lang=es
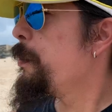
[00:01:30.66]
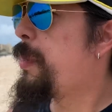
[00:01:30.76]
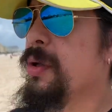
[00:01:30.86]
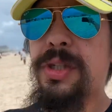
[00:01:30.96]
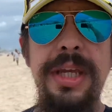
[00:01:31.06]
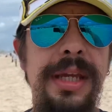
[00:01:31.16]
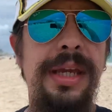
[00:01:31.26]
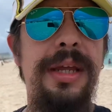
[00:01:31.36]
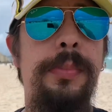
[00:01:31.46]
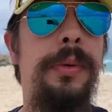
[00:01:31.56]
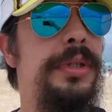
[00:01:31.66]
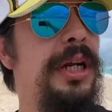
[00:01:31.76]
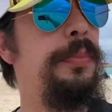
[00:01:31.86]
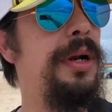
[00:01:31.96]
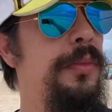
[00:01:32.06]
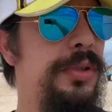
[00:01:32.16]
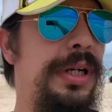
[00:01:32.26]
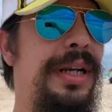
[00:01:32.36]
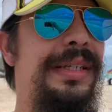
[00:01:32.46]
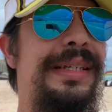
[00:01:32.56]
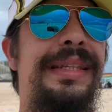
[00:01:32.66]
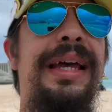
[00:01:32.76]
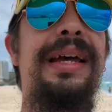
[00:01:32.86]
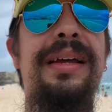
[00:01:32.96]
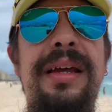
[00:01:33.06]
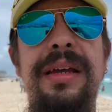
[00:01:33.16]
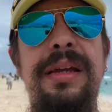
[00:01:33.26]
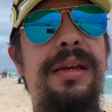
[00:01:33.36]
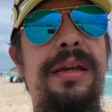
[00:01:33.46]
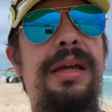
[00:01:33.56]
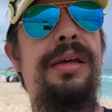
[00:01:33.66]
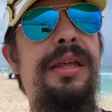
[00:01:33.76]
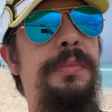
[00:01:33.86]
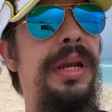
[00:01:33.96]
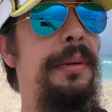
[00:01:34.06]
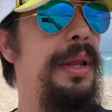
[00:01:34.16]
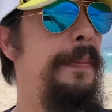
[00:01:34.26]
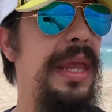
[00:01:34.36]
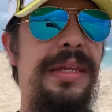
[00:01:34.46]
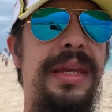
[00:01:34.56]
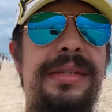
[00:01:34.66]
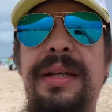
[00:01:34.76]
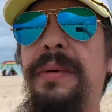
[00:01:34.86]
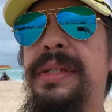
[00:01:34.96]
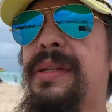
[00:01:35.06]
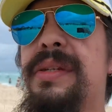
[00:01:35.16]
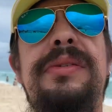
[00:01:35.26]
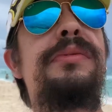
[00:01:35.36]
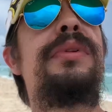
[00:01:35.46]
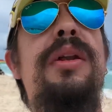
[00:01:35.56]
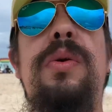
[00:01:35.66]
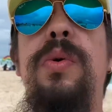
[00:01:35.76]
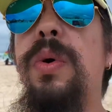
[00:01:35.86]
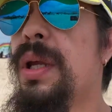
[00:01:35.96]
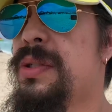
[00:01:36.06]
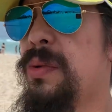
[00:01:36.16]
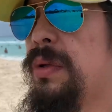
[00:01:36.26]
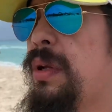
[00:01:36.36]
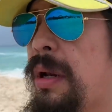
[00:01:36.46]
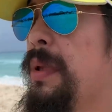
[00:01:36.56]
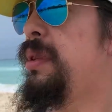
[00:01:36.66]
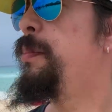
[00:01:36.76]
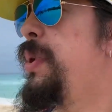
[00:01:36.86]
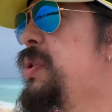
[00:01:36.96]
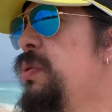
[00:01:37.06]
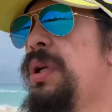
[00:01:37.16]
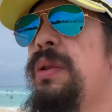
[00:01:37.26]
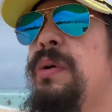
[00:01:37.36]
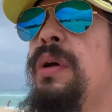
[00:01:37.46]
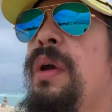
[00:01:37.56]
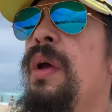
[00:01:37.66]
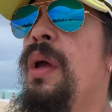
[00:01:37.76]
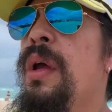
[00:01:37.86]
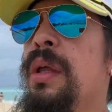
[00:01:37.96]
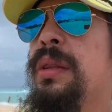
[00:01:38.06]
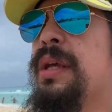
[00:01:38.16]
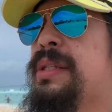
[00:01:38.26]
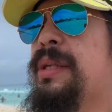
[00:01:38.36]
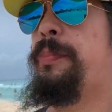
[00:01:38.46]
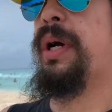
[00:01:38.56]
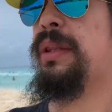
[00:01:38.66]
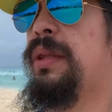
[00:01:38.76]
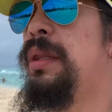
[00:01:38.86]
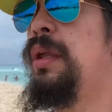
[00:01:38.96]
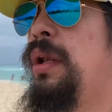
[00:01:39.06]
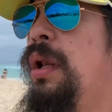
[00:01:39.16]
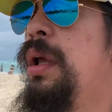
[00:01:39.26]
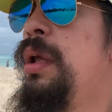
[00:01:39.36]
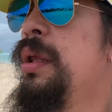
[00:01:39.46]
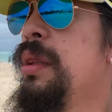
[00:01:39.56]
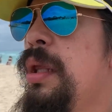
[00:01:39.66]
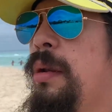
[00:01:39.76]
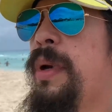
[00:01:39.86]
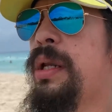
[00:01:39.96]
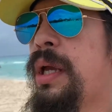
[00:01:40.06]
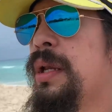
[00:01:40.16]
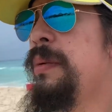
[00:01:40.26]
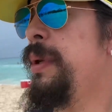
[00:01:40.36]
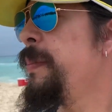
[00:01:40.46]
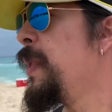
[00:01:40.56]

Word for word: pero sí quería aprovechar para mostrarles esta eh, admirable belleza. La verdad es que es una locura, estoy realmente impresionado de esta parte del, mar Caribe.